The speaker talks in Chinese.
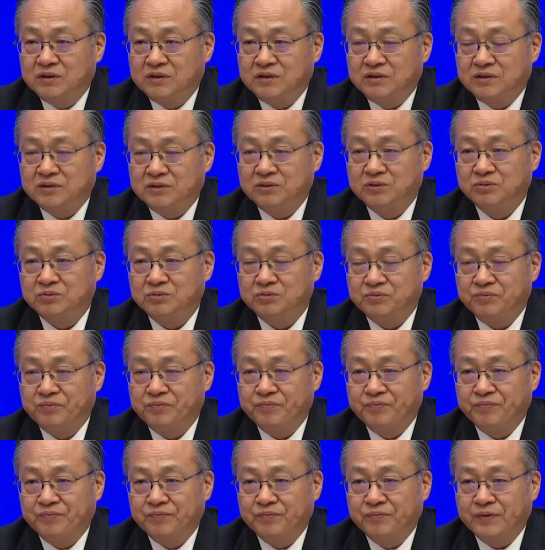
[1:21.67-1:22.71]
增速，
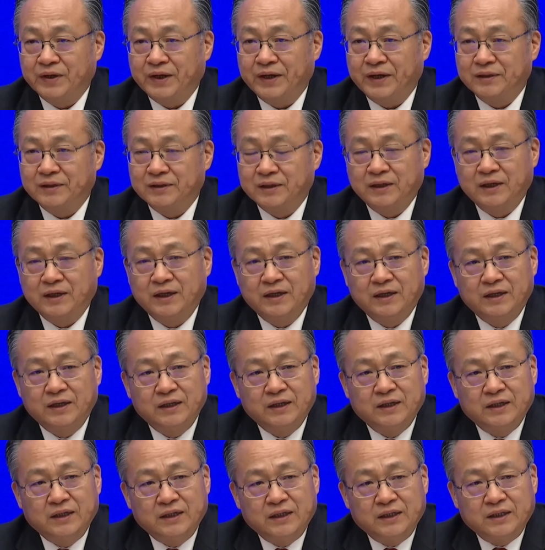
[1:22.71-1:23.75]
哎，当然了，
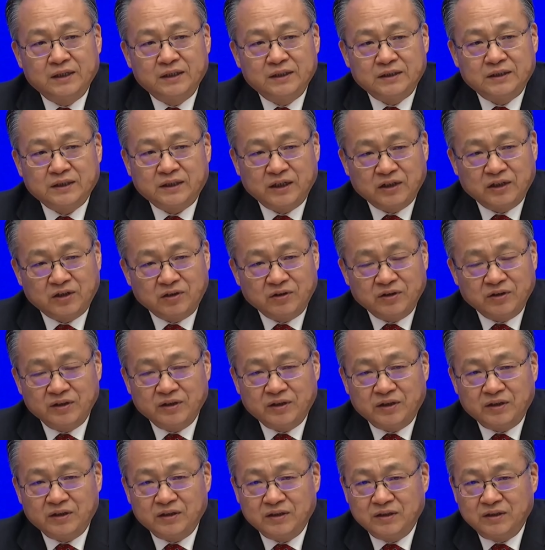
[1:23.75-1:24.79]
这还考虑
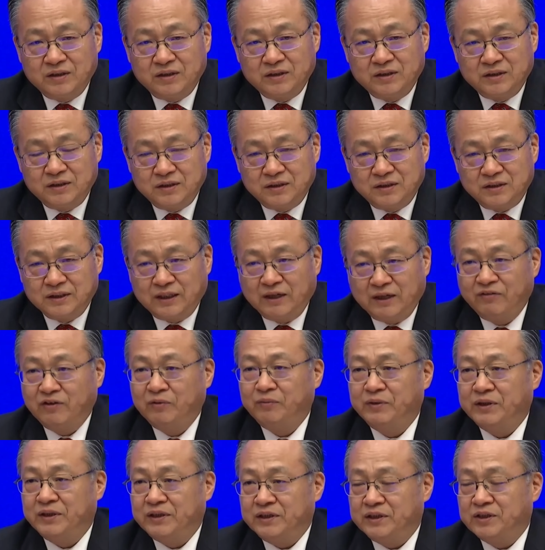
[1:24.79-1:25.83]
到其他方
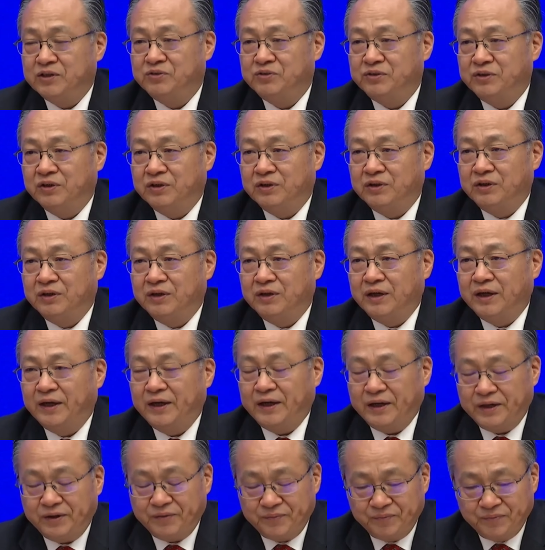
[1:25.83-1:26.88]
面的一些需要，哎，
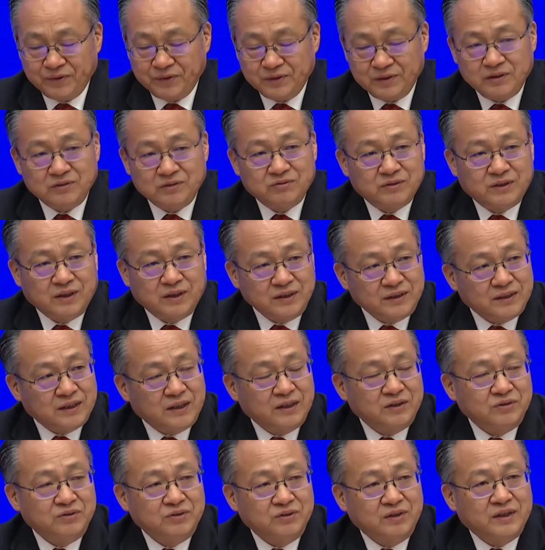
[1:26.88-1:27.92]
这从当前
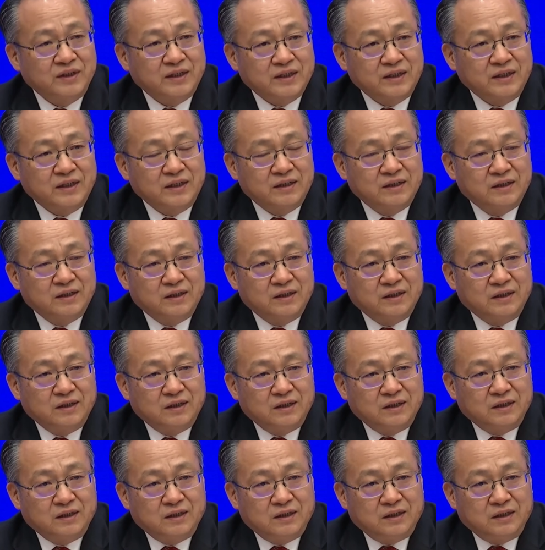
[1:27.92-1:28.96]
的需要来看。
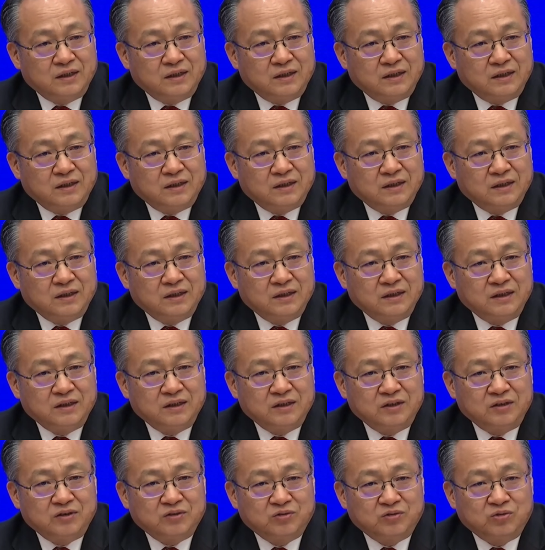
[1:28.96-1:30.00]
嗯，
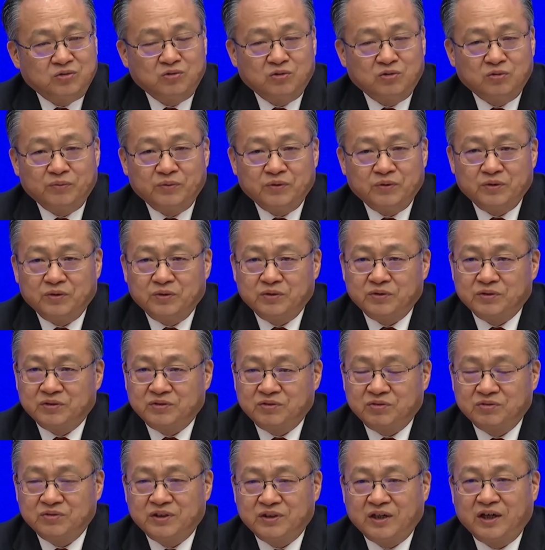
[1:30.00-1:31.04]
从我们
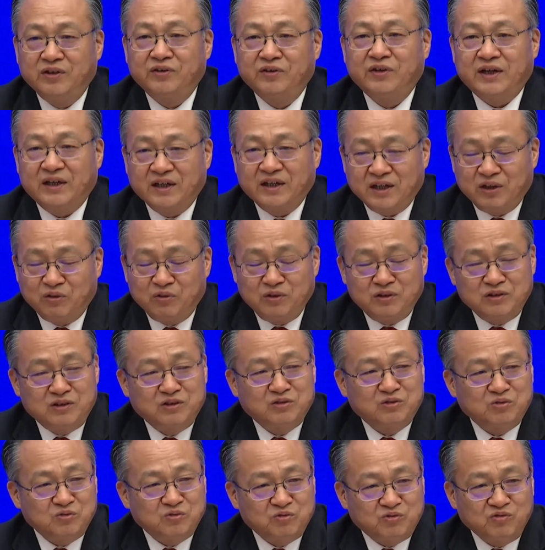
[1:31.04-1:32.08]
从长远来看，或者是
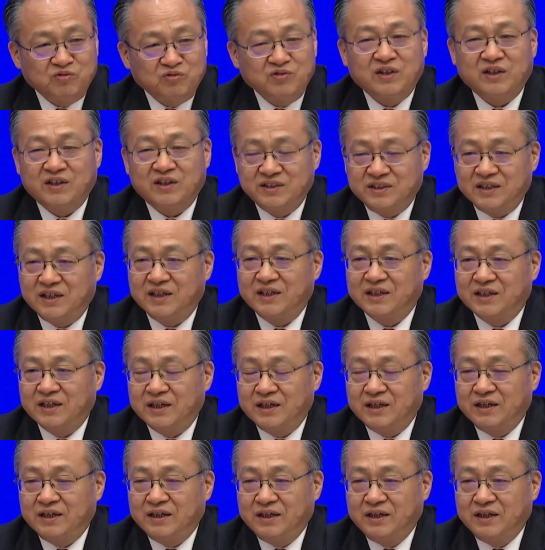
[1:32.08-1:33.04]
从中长期来看，